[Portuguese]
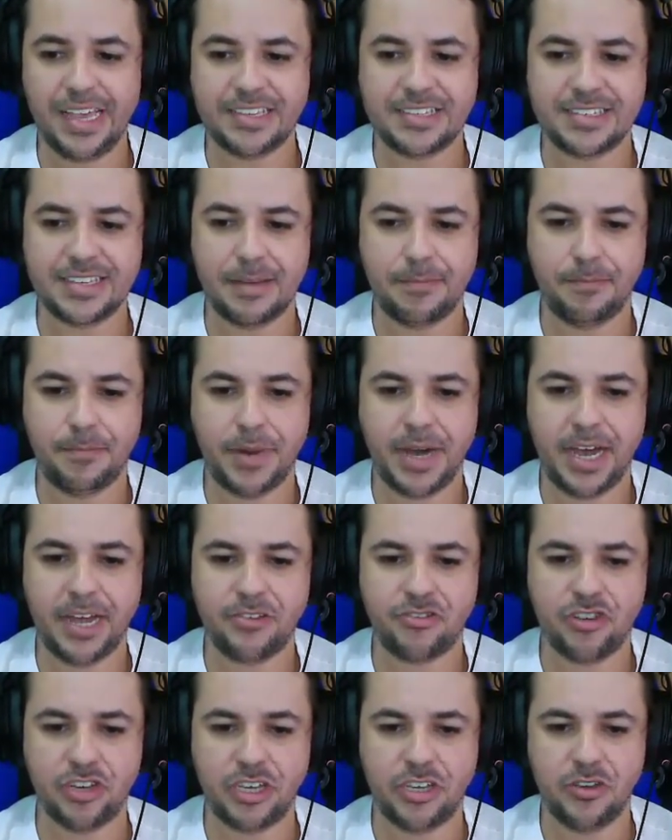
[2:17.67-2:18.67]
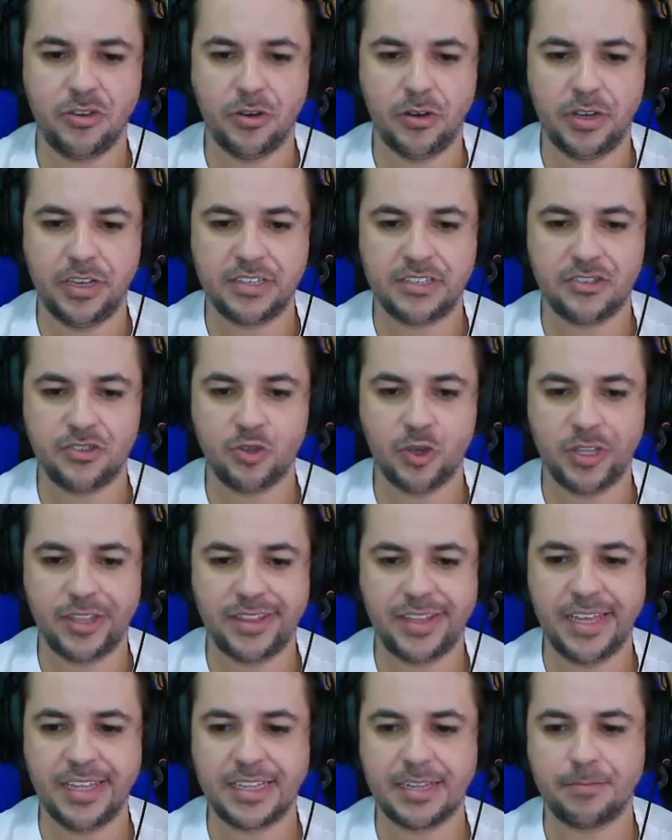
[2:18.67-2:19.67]
essa parte aqui, ó, esses
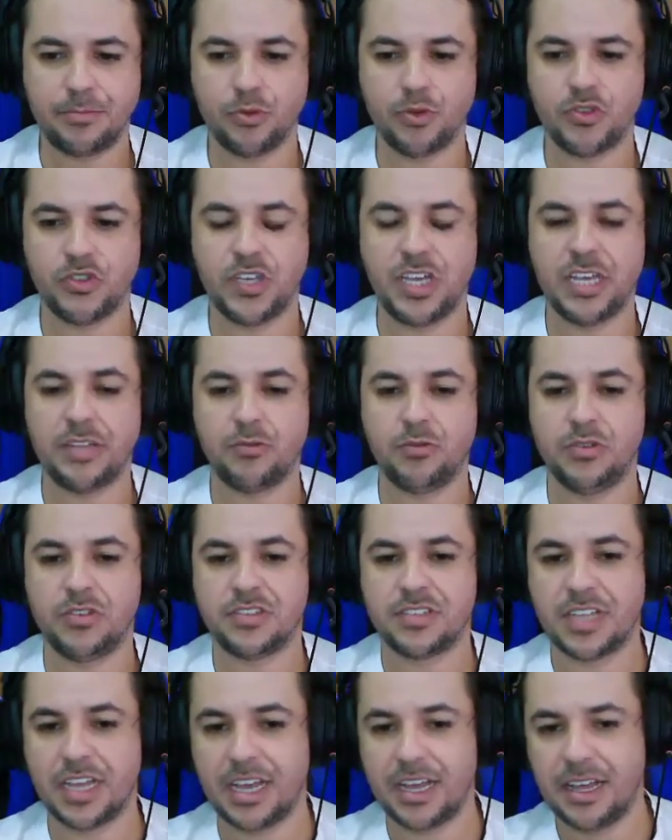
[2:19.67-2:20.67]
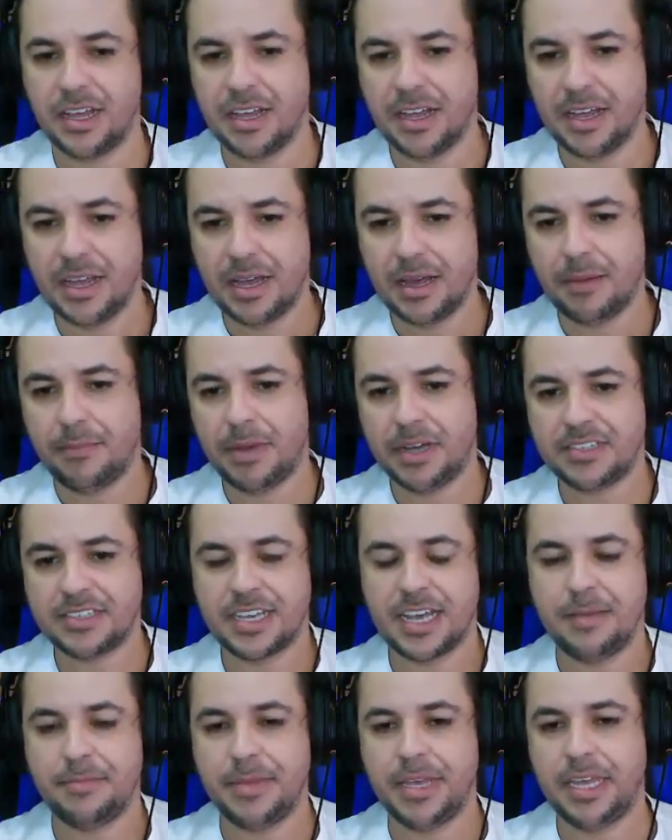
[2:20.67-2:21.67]
80% está
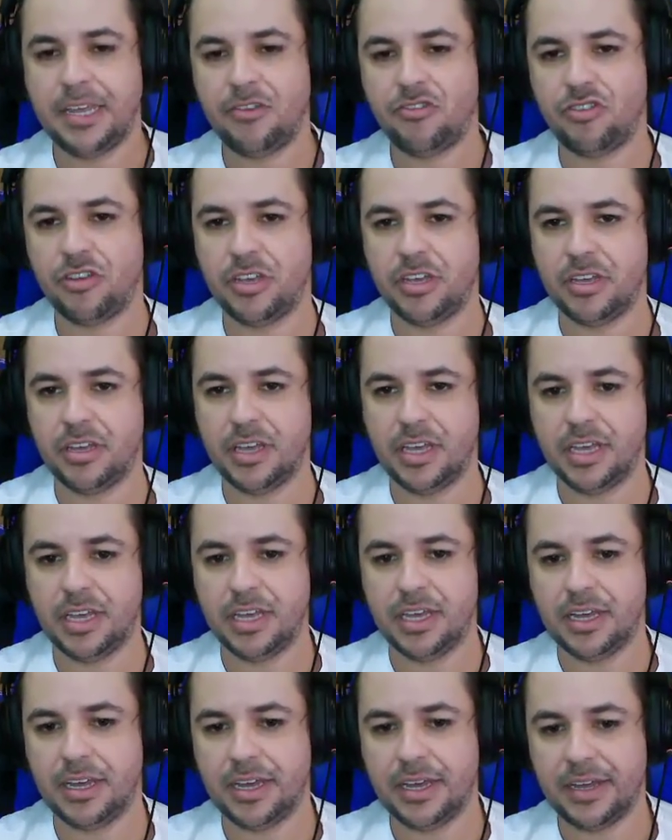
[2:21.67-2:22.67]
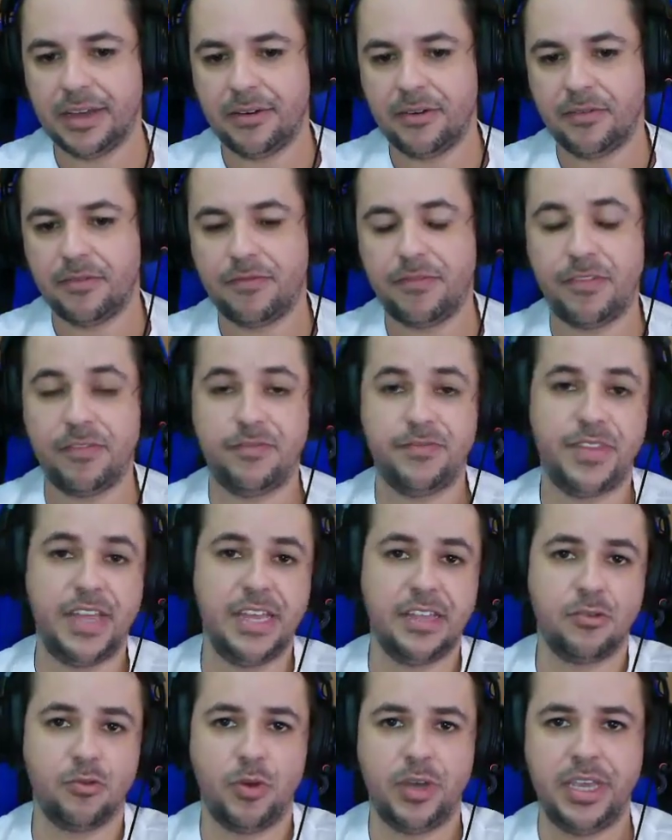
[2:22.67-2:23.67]
basicamente é, é,
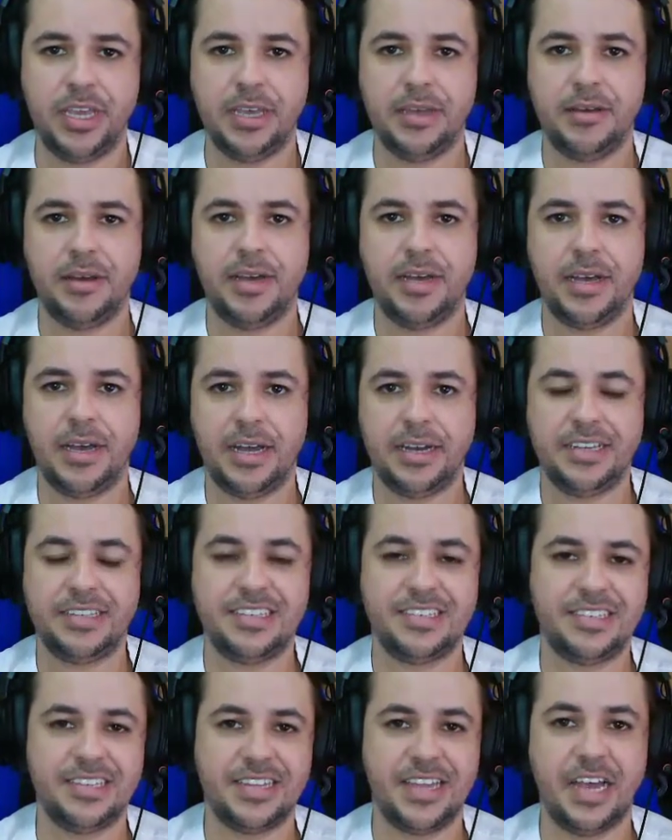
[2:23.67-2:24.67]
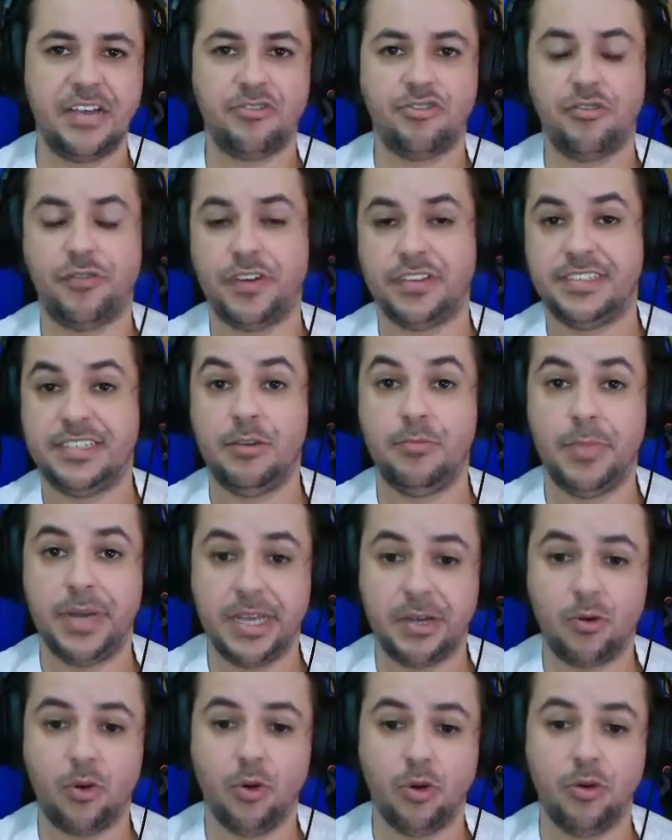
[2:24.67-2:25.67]
tendo aí é, a necessidade de fazer
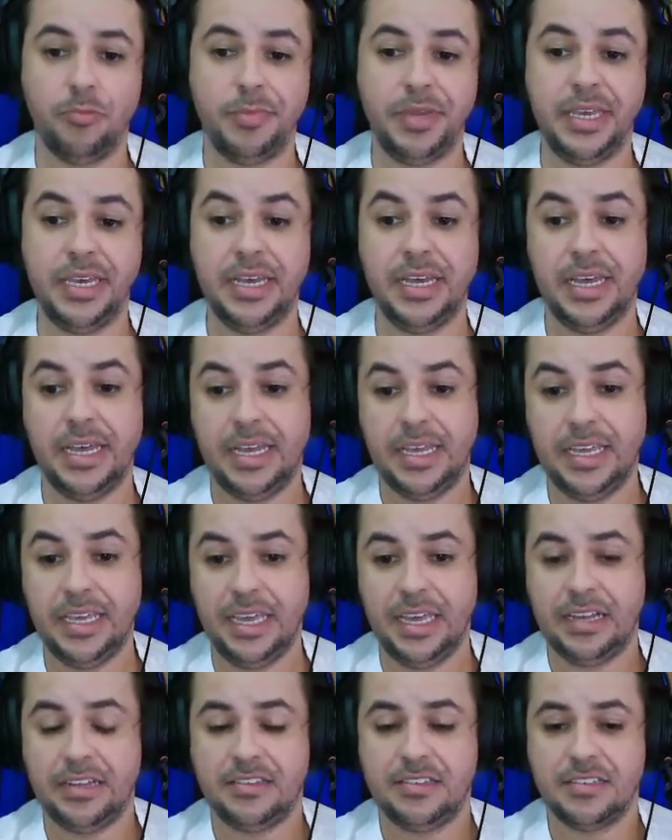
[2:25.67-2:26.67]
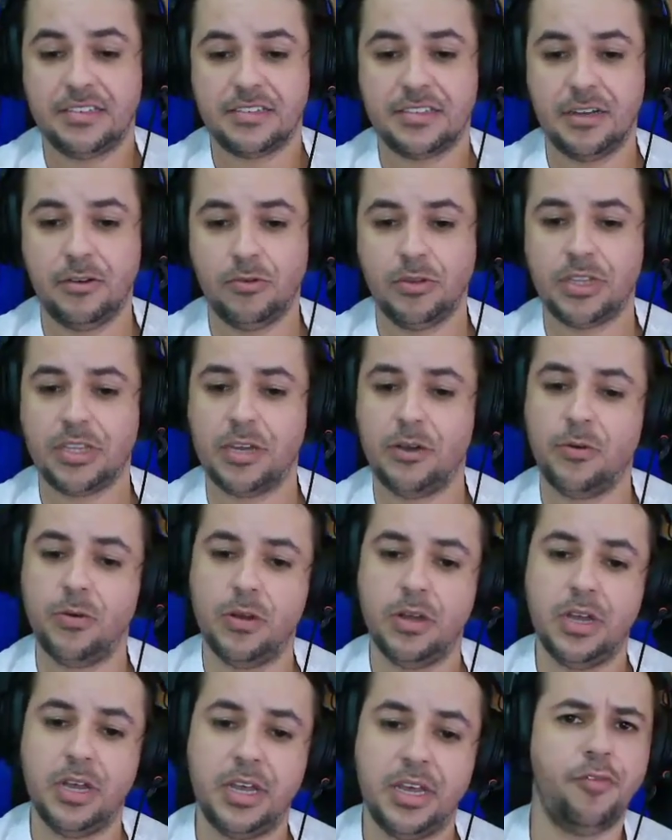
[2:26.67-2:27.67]
uma economia e eles estão
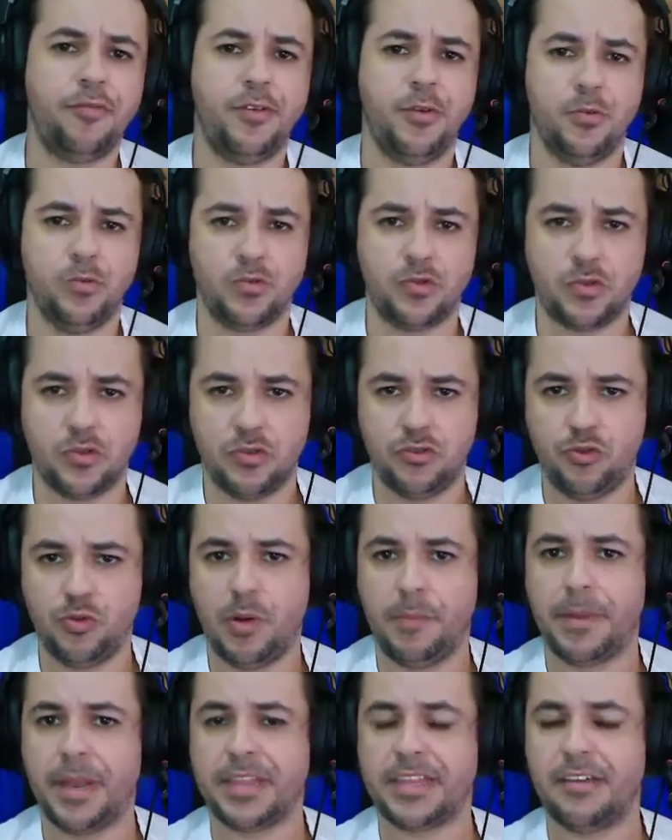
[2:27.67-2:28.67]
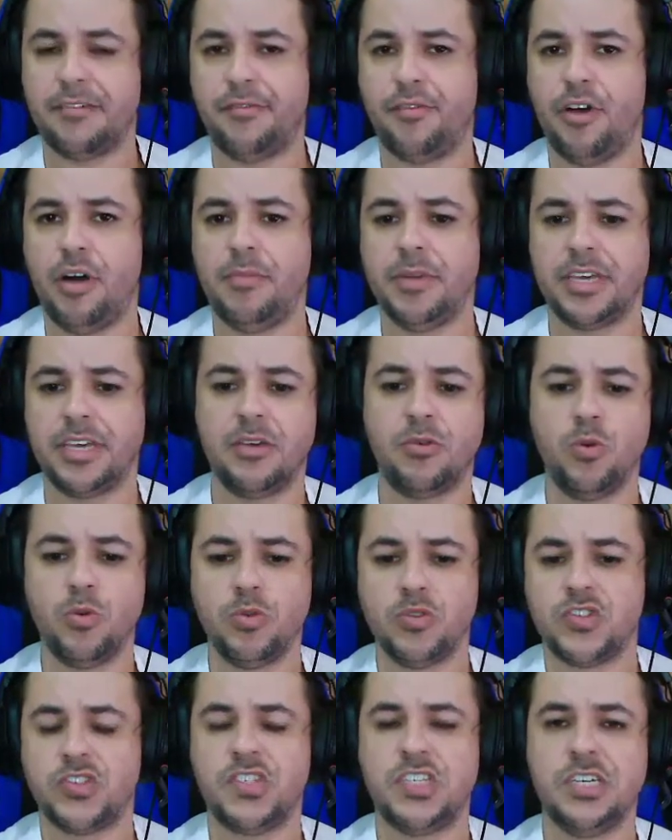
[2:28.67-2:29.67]
então órfãos de uma plataforma que
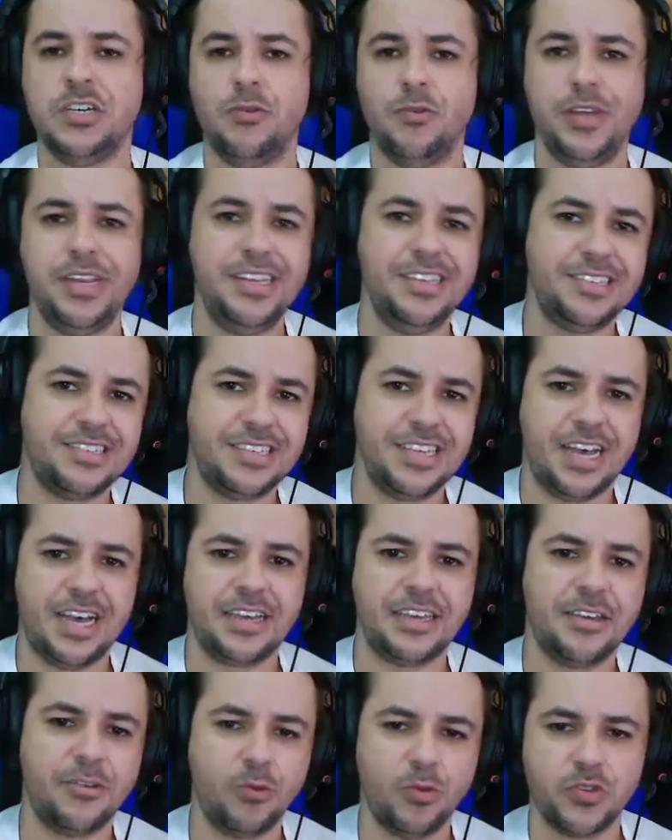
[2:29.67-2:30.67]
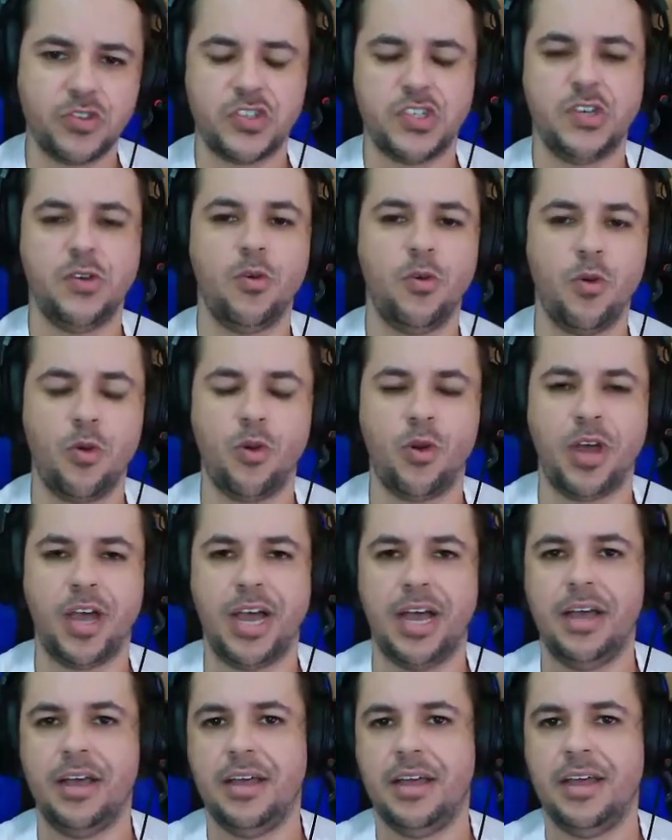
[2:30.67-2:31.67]
consigam iniciar, que consigam
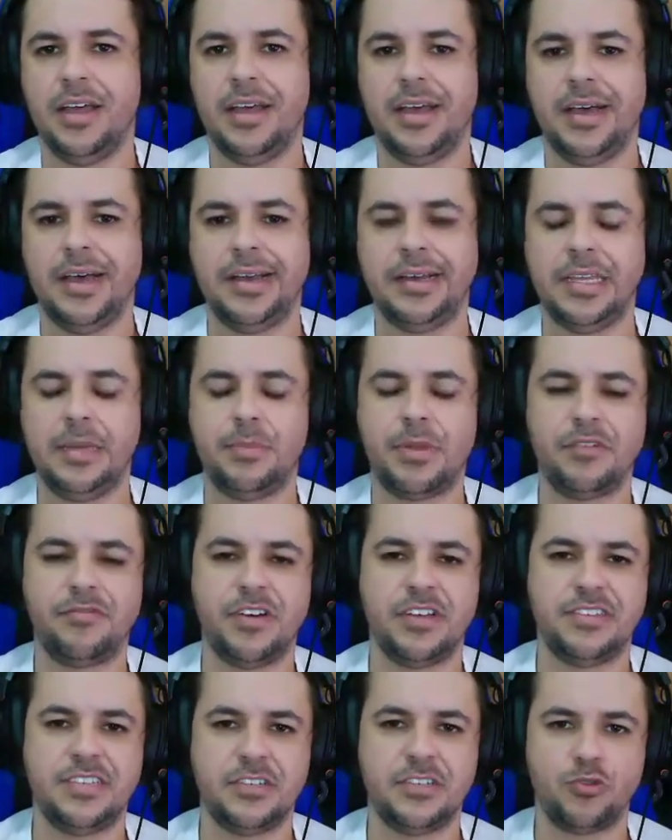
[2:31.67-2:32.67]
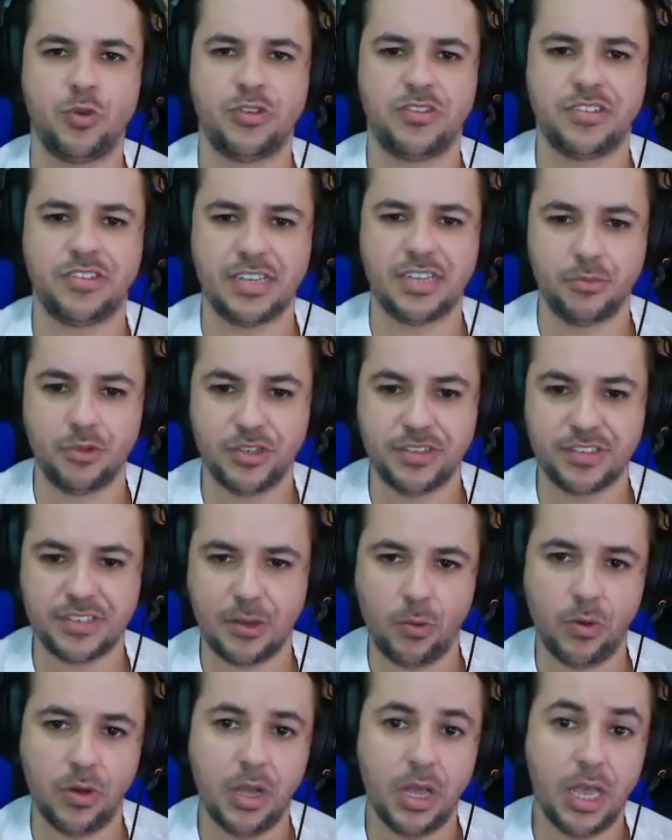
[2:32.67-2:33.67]
colocar ali para fazer a sua
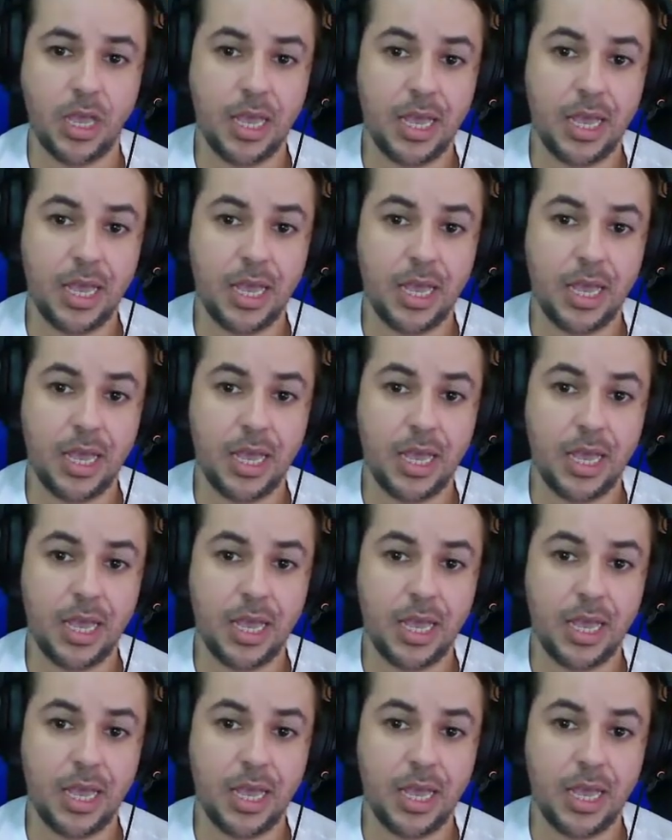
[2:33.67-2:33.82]
distribuição.